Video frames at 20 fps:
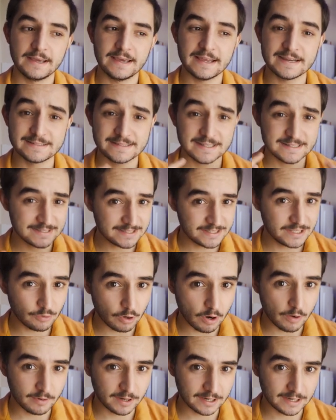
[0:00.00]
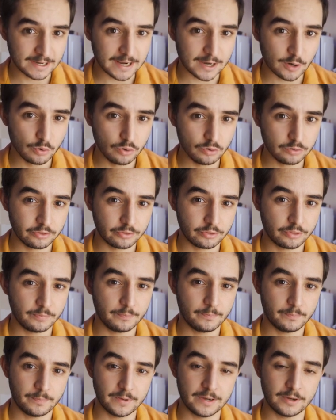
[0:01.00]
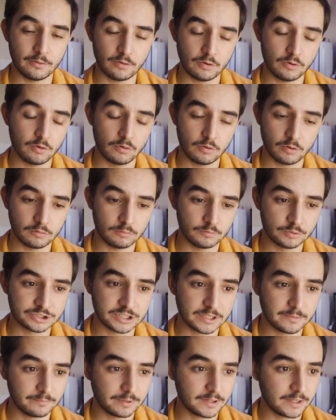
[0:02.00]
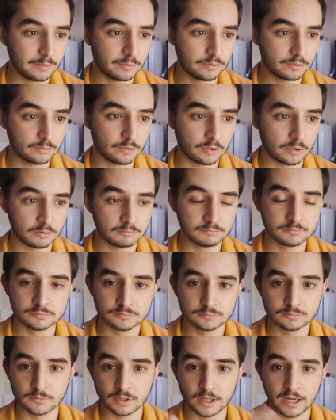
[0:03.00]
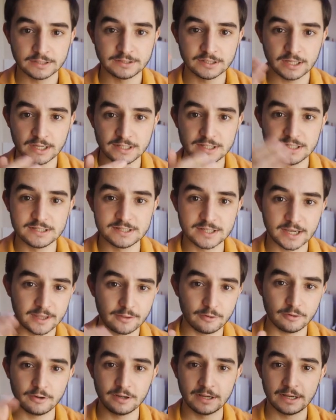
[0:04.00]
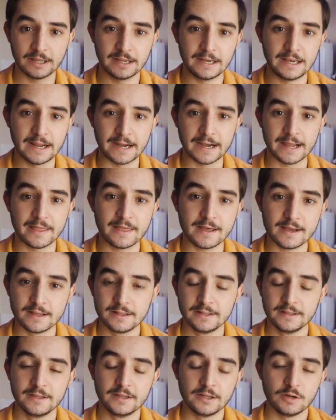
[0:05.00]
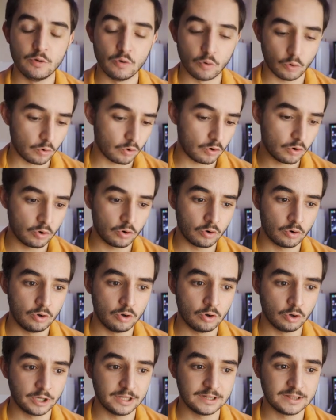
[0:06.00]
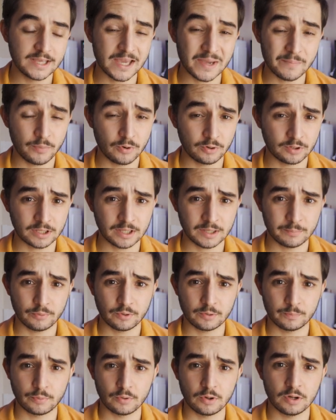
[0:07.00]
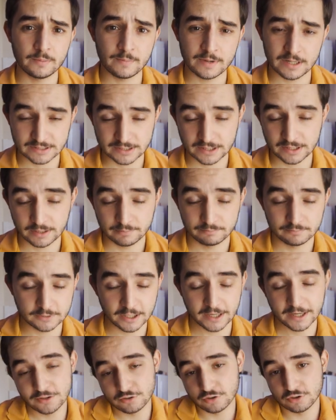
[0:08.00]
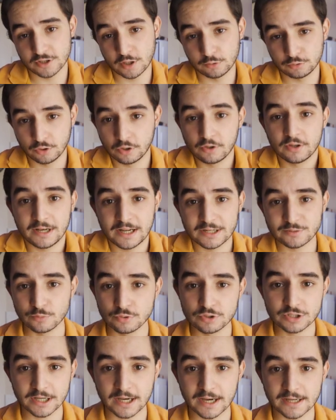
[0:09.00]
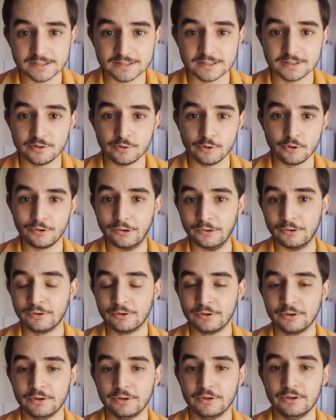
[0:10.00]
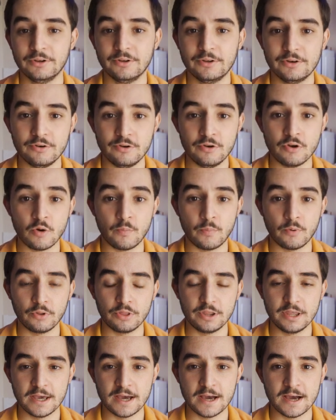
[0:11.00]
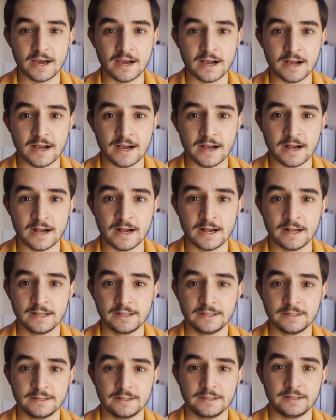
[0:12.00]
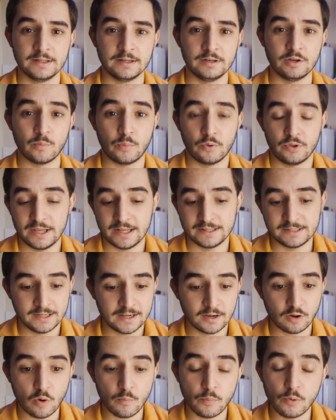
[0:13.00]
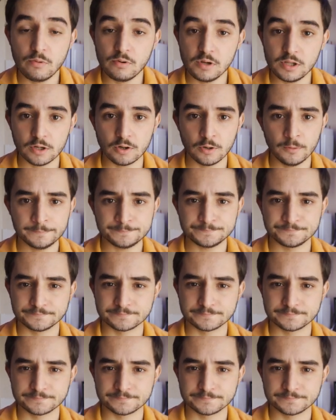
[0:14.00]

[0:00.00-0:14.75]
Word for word: Este sí llegó a ver la luz, pero como siempre, pues bueno, allí, se quedó en, la nada. Luego lo, lo, quité porque por problemas de derechos de autor de las músicas no, no podía, no podía tenerlo público.